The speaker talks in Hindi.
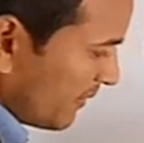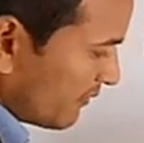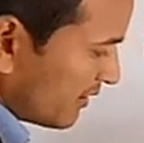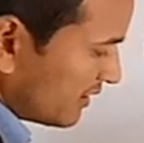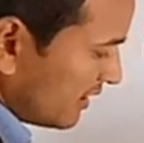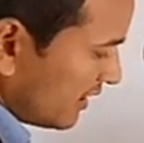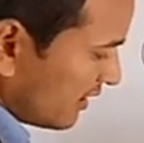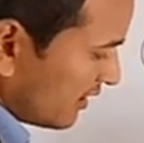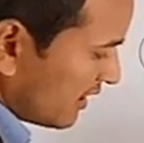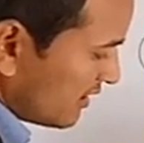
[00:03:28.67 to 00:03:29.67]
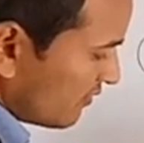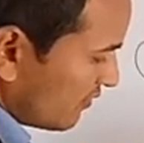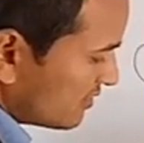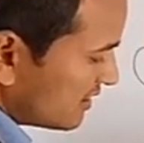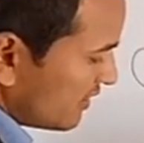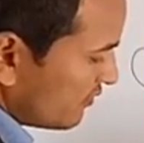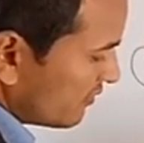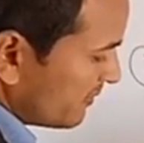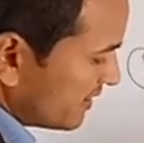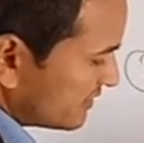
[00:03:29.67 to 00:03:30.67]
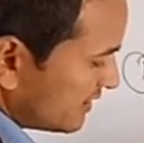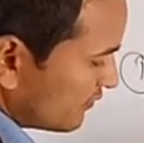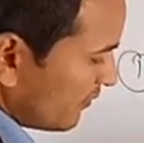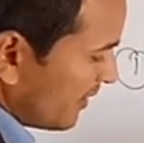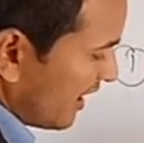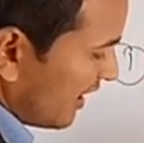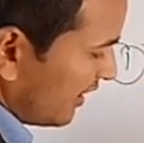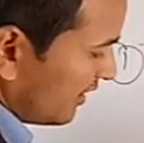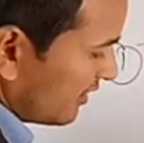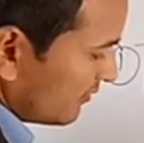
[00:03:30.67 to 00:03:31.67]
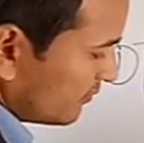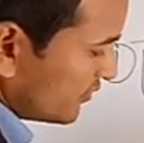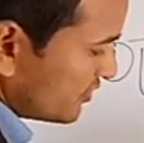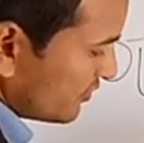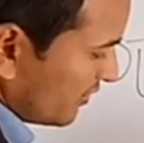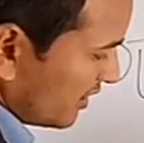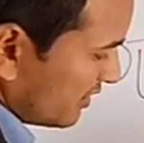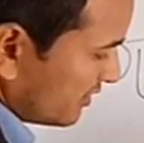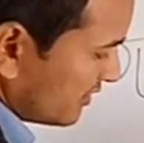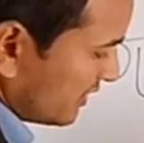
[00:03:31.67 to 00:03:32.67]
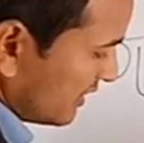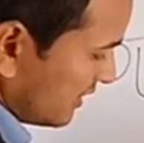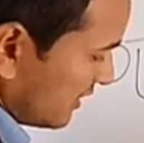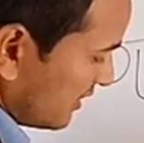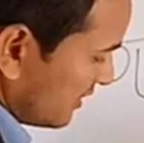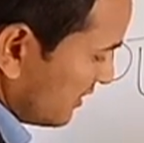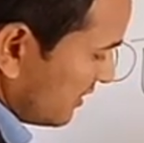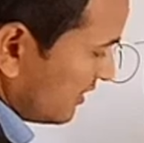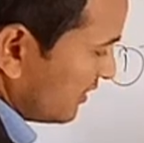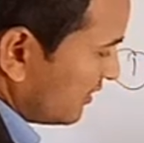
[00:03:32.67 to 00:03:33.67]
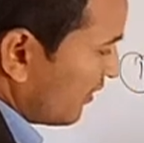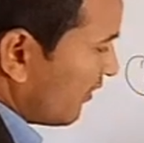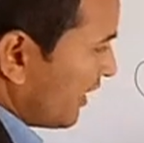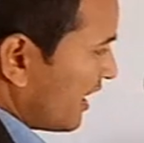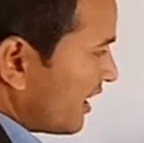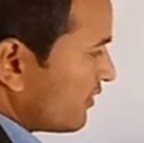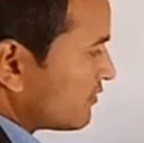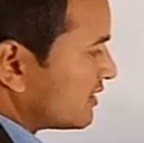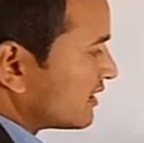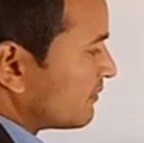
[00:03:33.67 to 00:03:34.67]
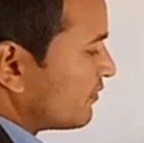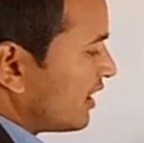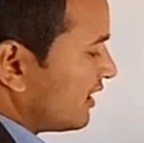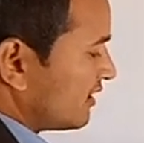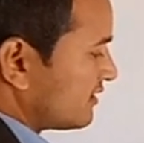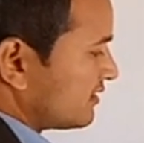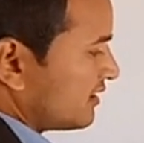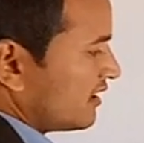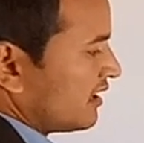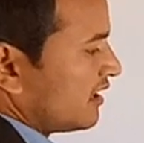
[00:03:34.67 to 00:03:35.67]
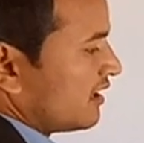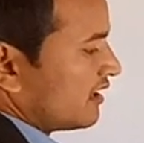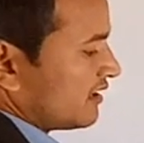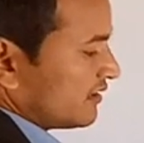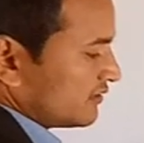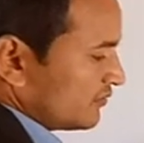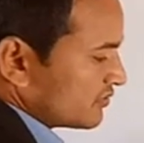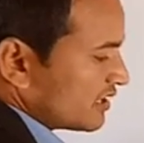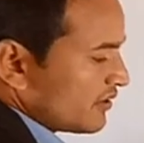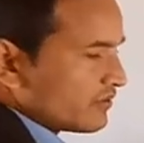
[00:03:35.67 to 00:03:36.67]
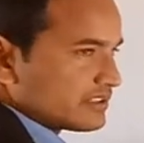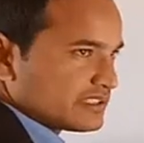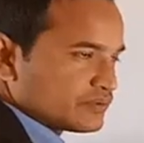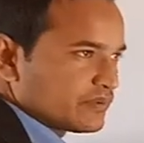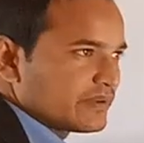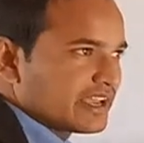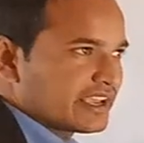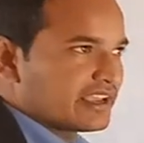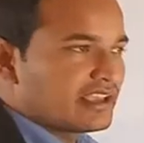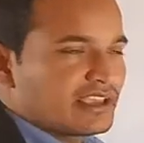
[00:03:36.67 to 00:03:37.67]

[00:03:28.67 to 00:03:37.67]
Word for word: प्रवृत्ति यानी कौन सा युग फिर अस्तित्व में आया पूंजीवाद देखो एक युग खत्म हुआ दूसरा युग अस्तित्व में आ गया